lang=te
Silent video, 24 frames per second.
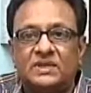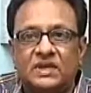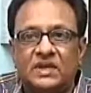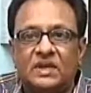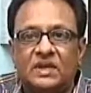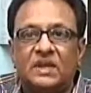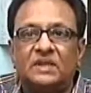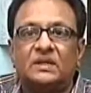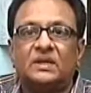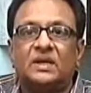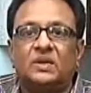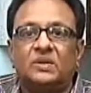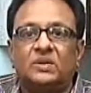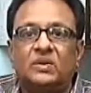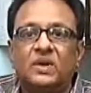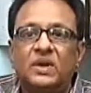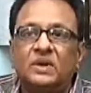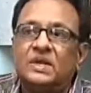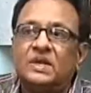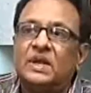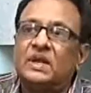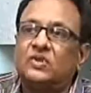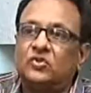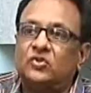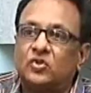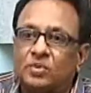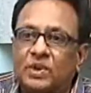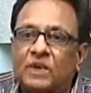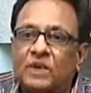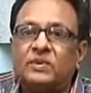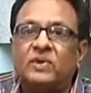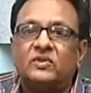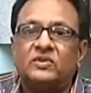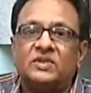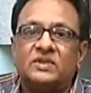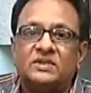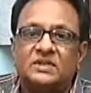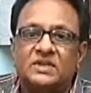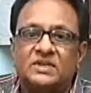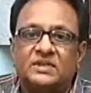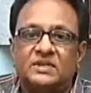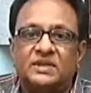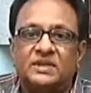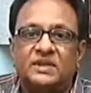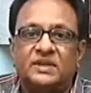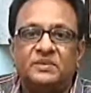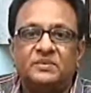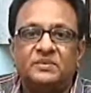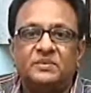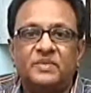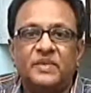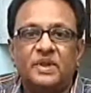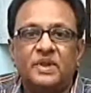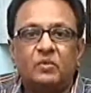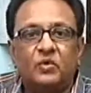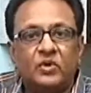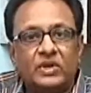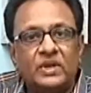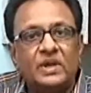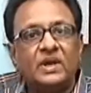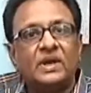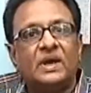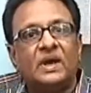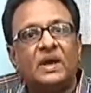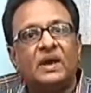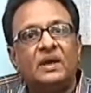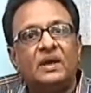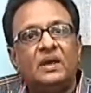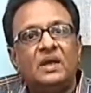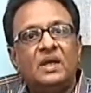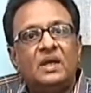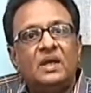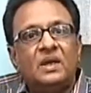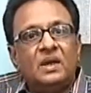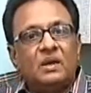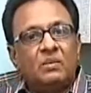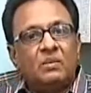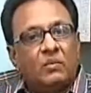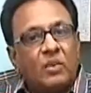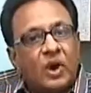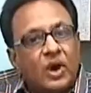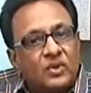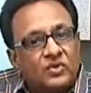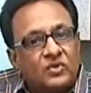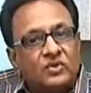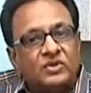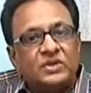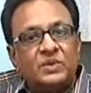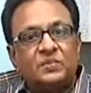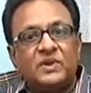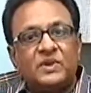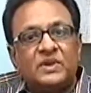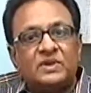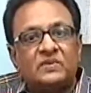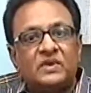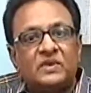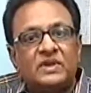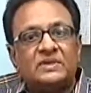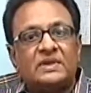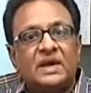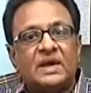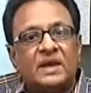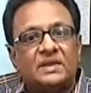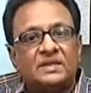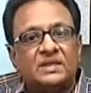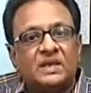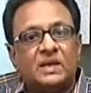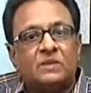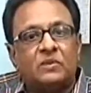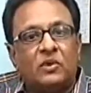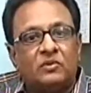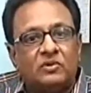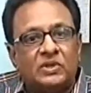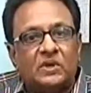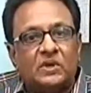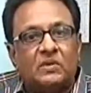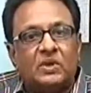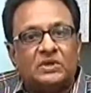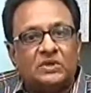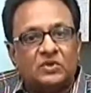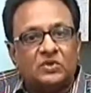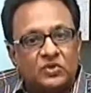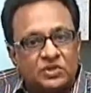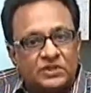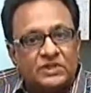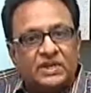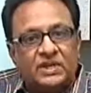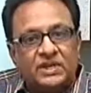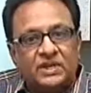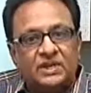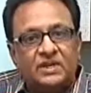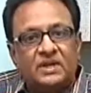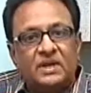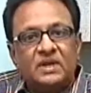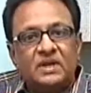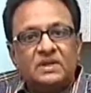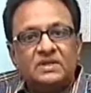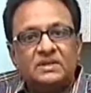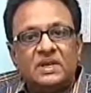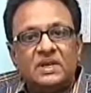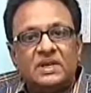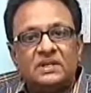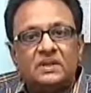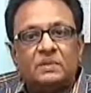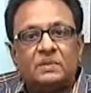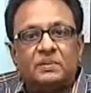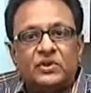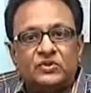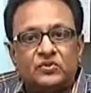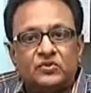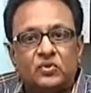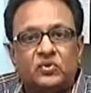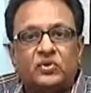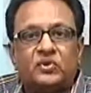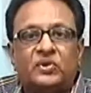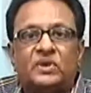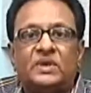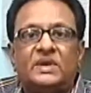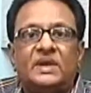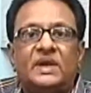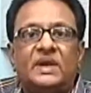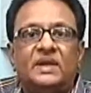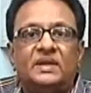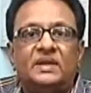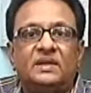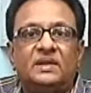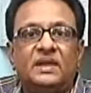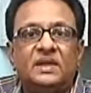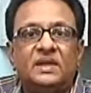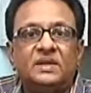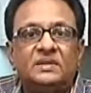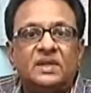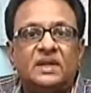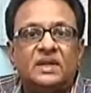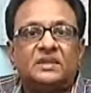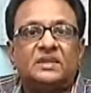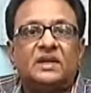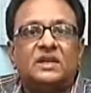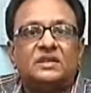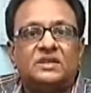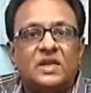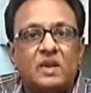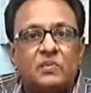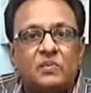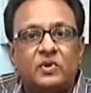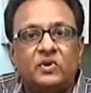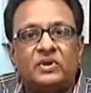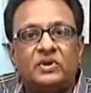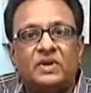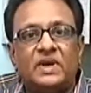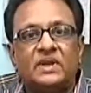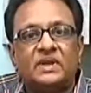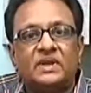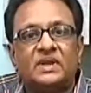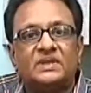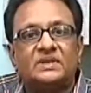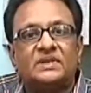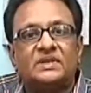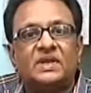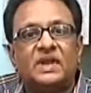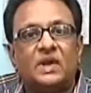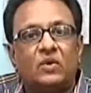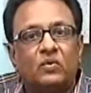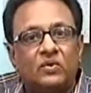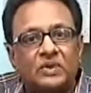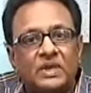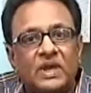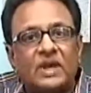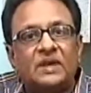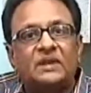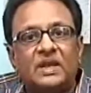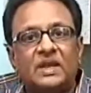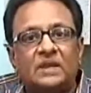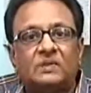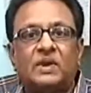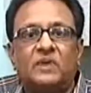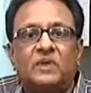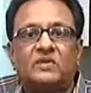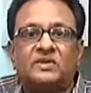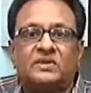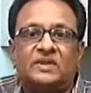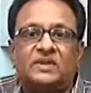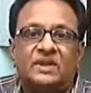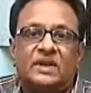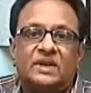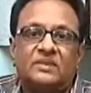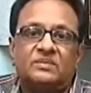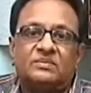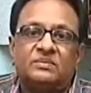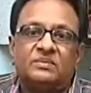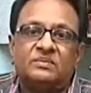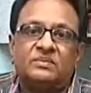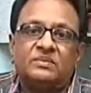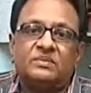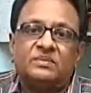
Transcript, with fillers: చరిత్ర గ్రంథాలు నన్ను ఎంతో ప్రభావితం చేసింది ముఖ్యంగా మార్క్స్ చెప్పినటువంటి చారిత్రక భౌతికవాద దృష్టి చరిత్ర పరిశోధకుడికి కానీ చరిత్ర అధ్యాపకుడికి కానీ ఖచ్చితంగా ఉండాలని నేను భావిస్తున్నాను